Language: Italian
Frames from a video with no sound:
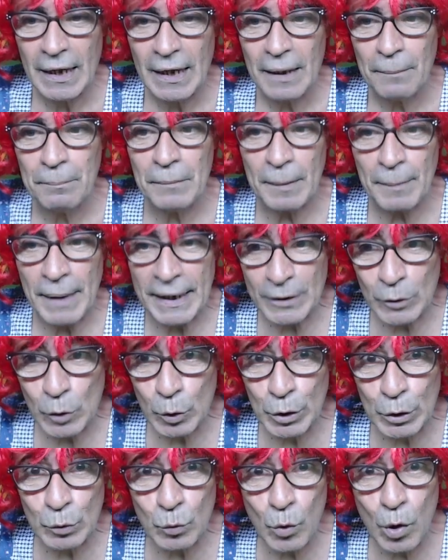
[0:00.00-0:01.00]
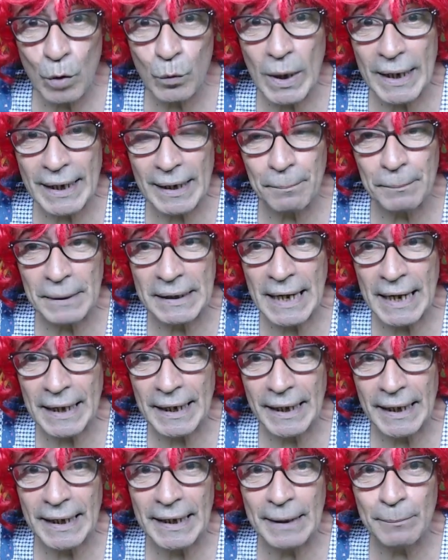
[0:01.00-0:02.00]
Mi metto di nuovo a
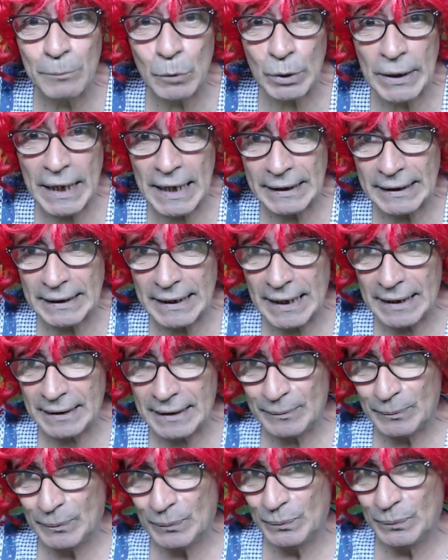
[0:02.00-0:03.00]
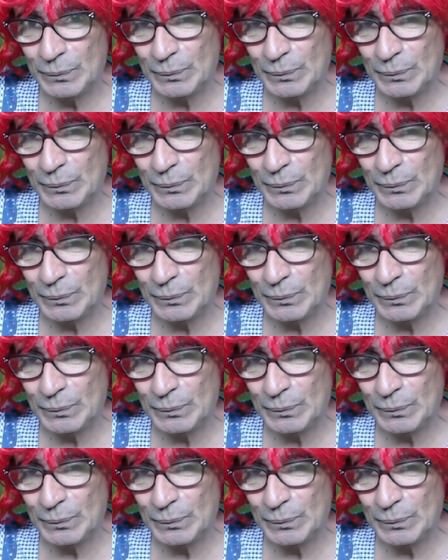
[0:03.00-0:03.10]
camminare in mutanda